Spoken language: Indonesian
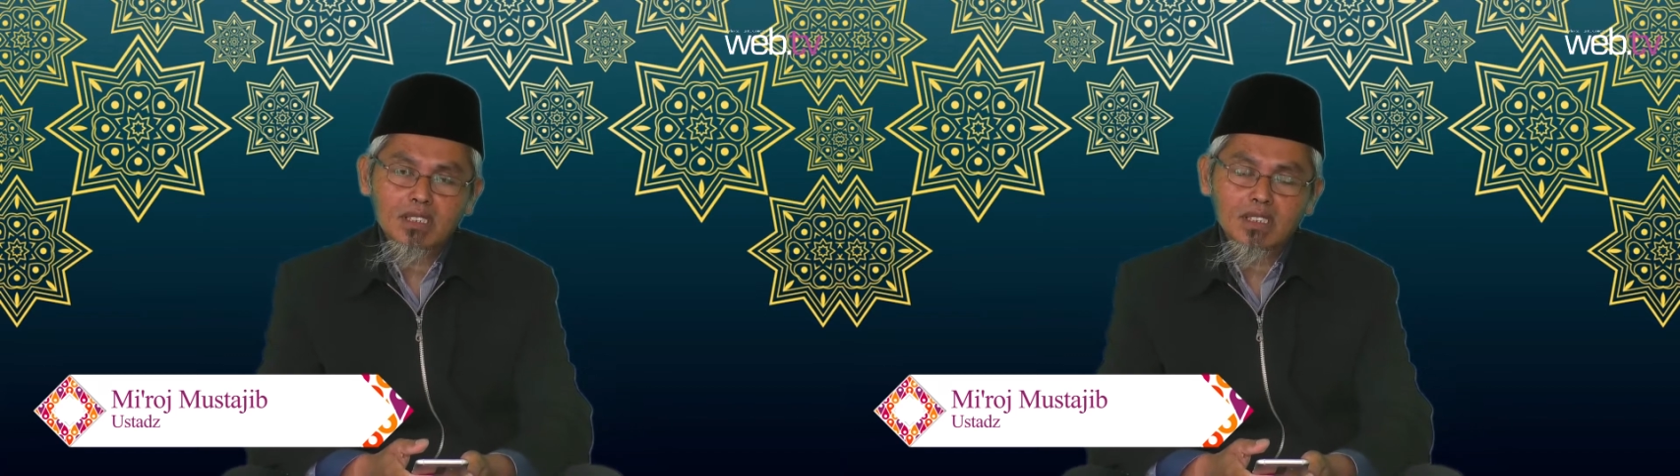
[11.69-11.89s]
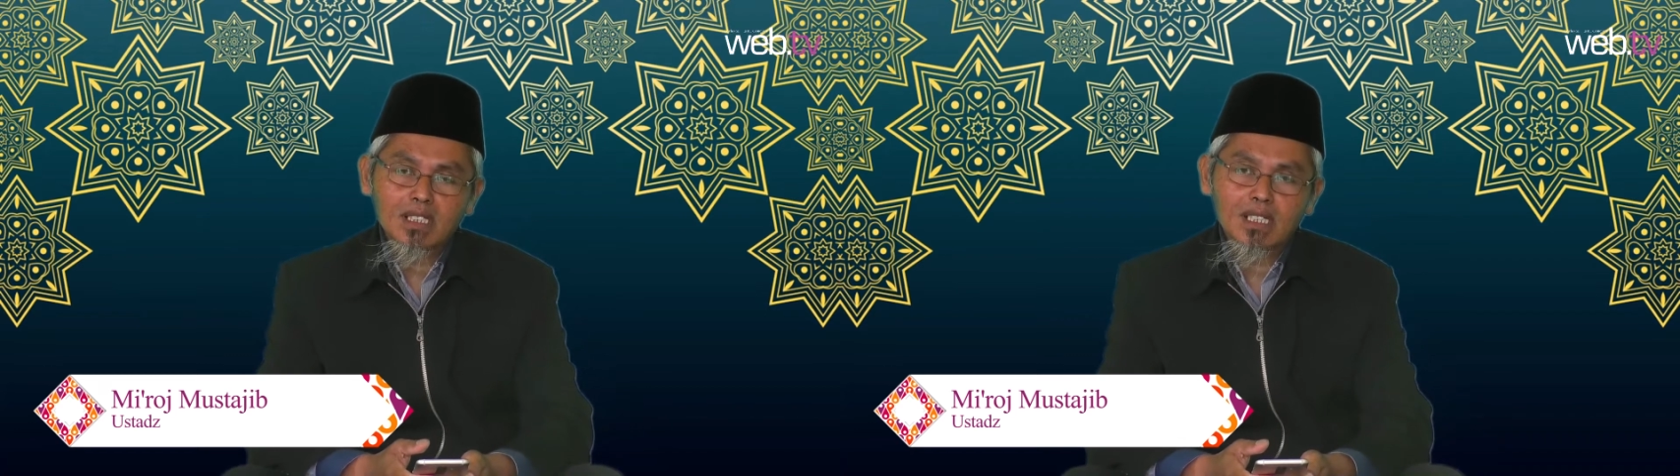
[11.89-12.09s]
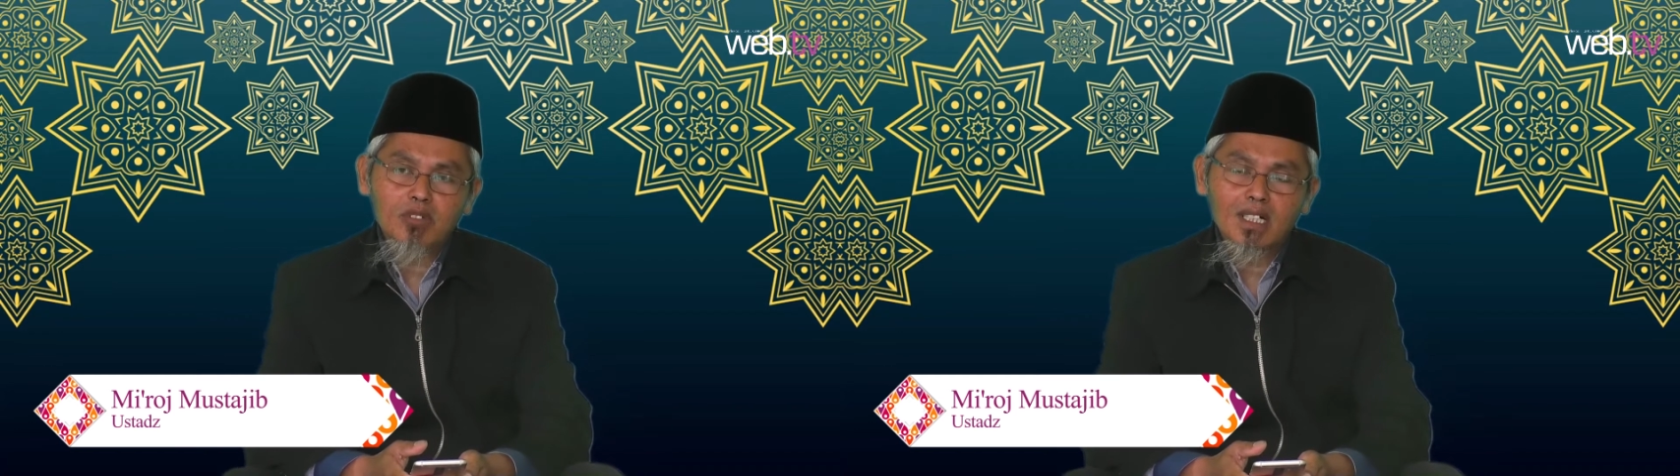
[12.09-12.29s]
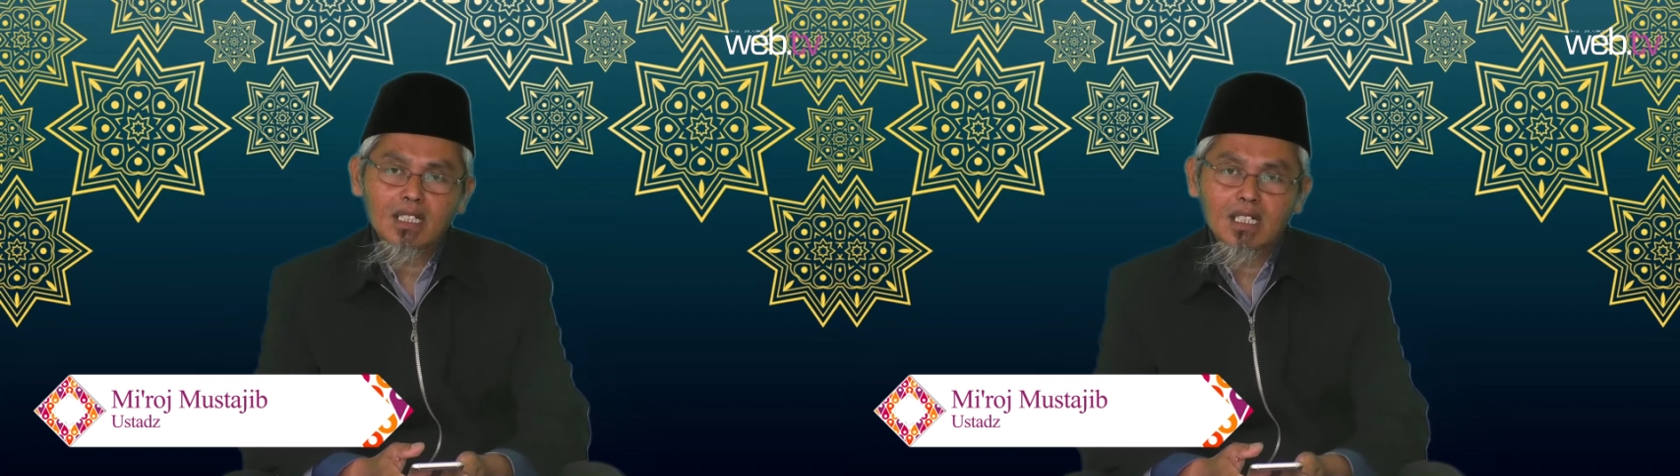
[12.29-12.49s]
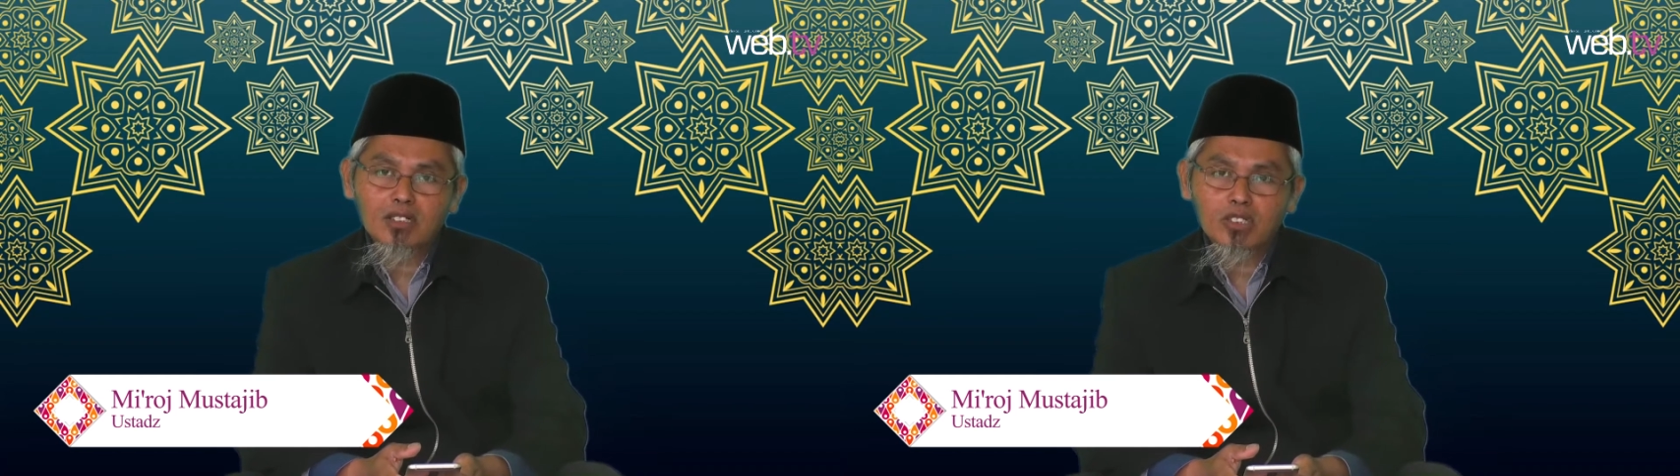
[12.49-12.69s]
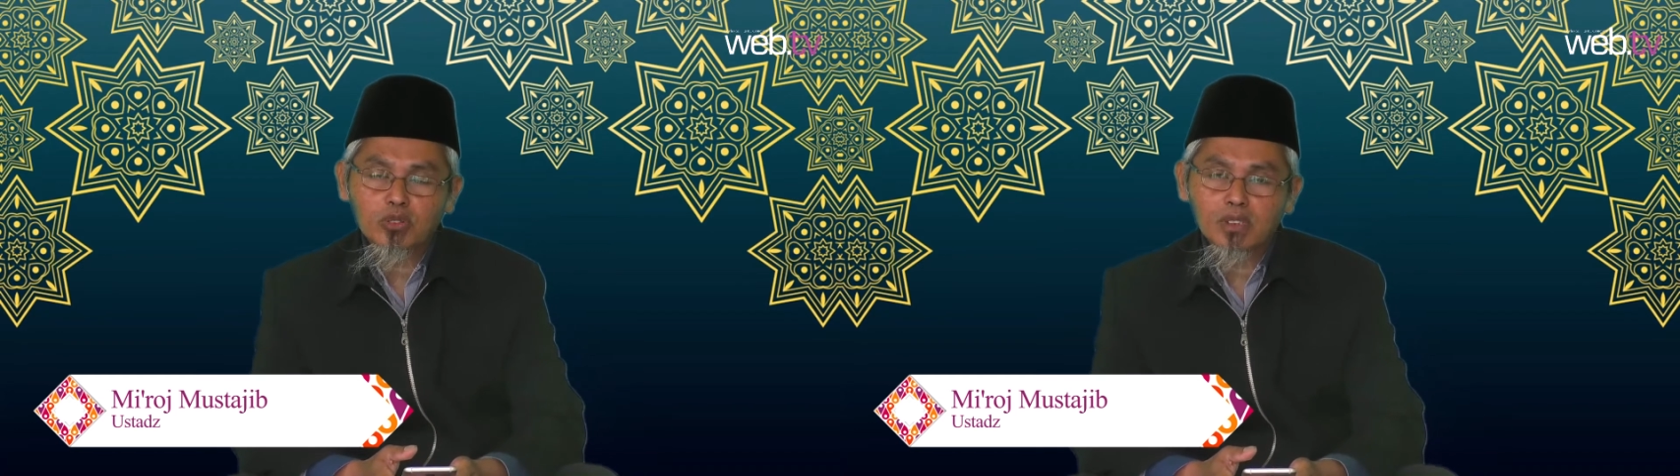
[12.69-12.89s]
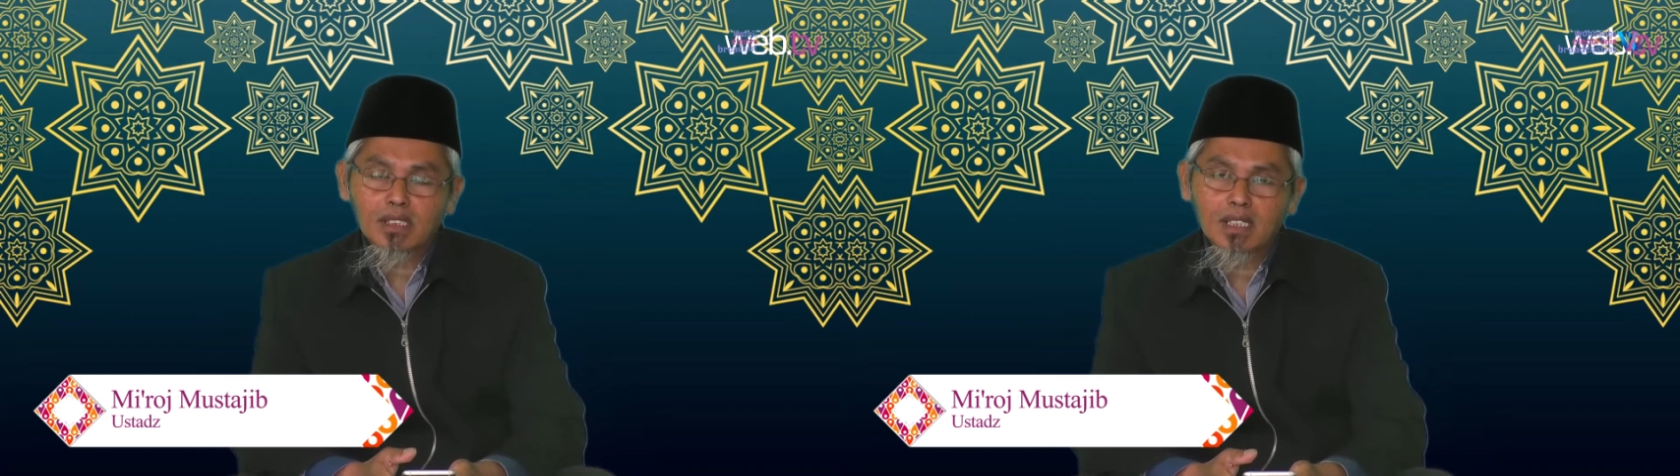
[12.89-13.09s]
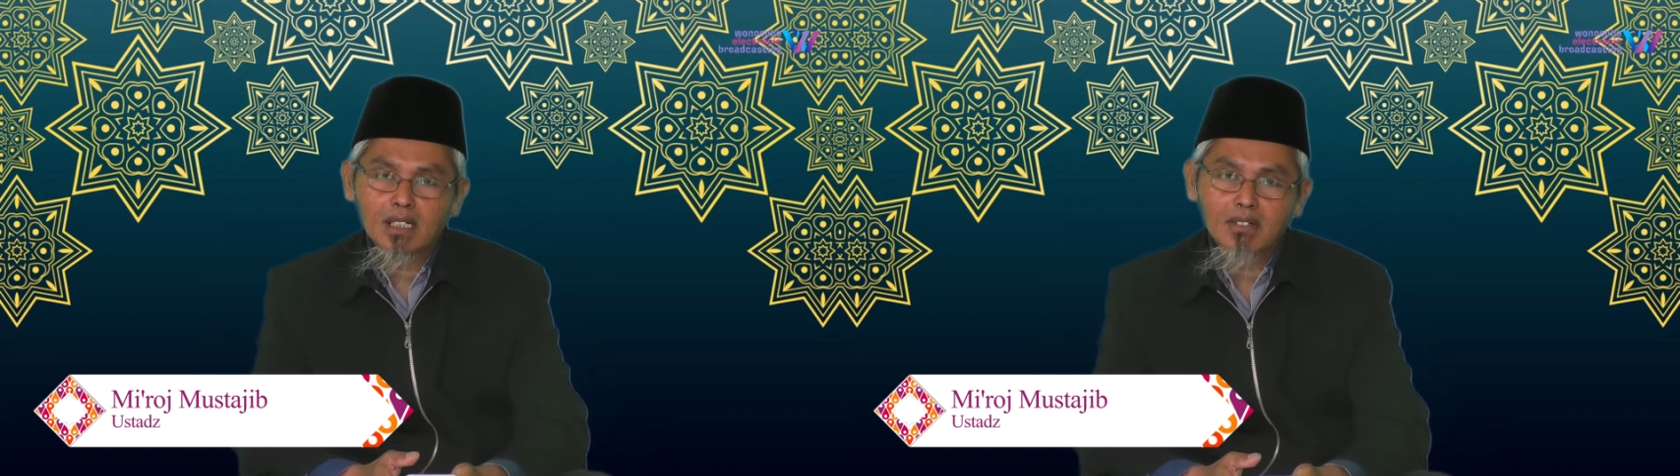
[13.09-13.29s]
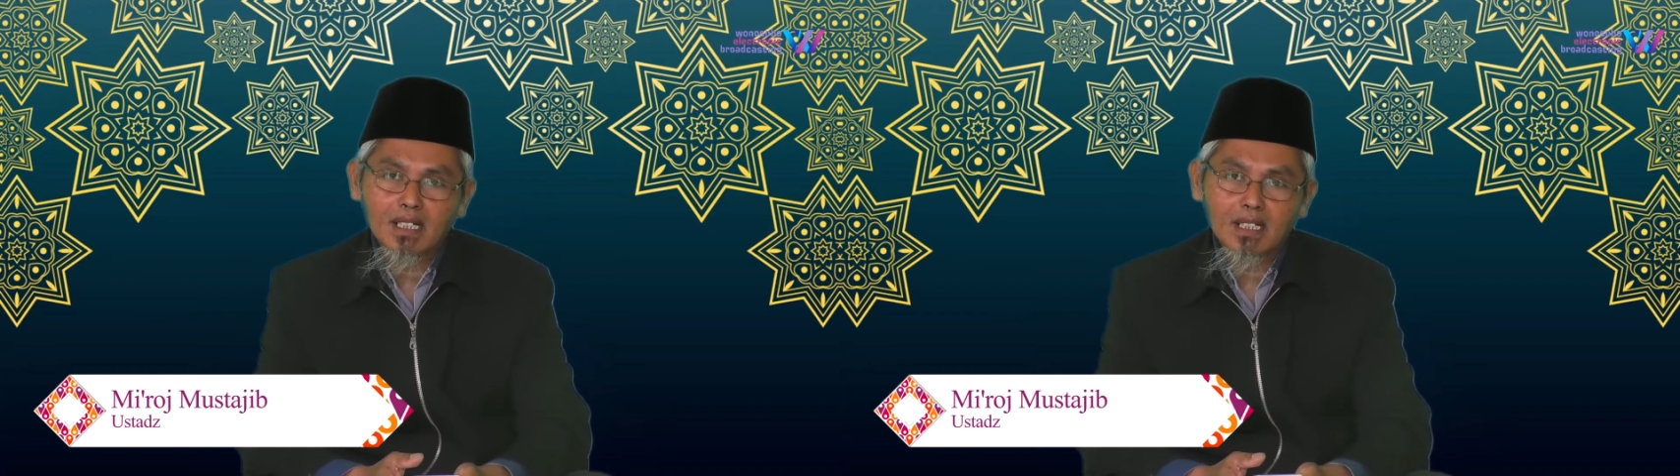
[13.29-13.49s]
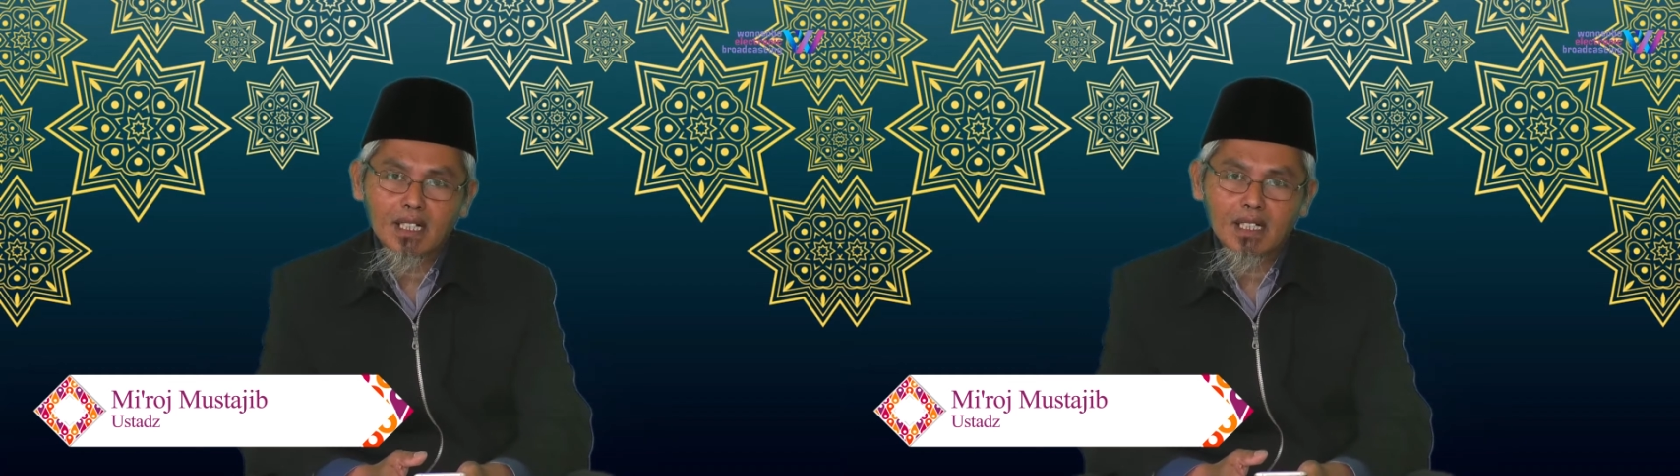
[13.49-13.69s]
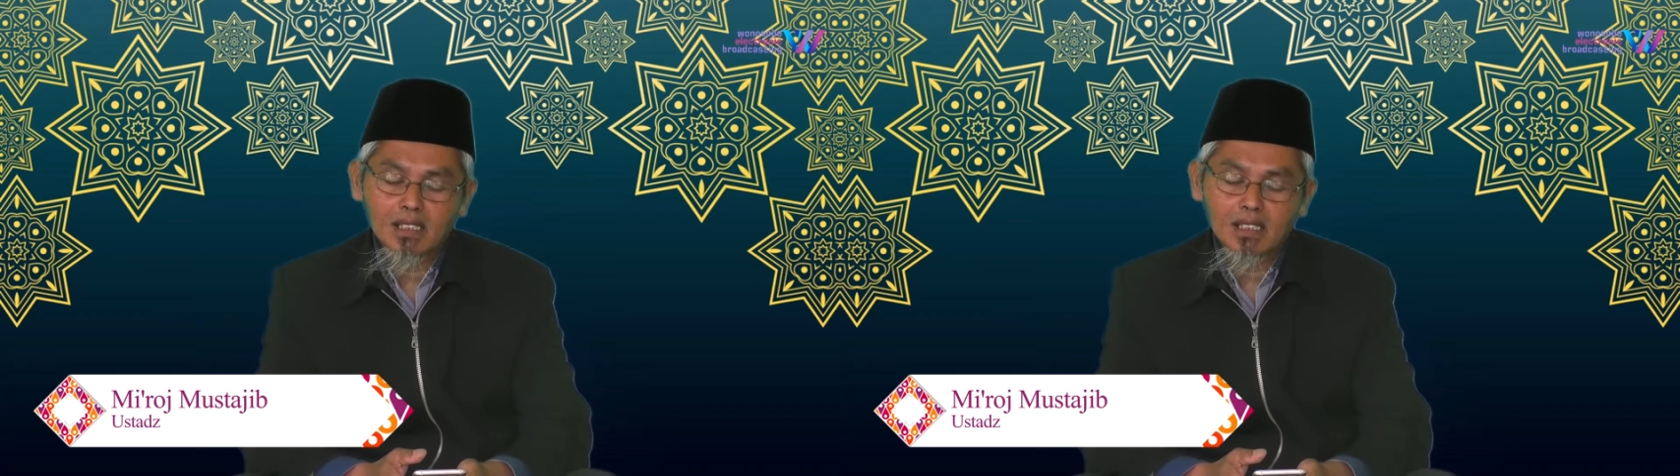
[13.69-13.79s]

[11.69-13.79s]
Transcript: wa salamu ala rasulillah wa ala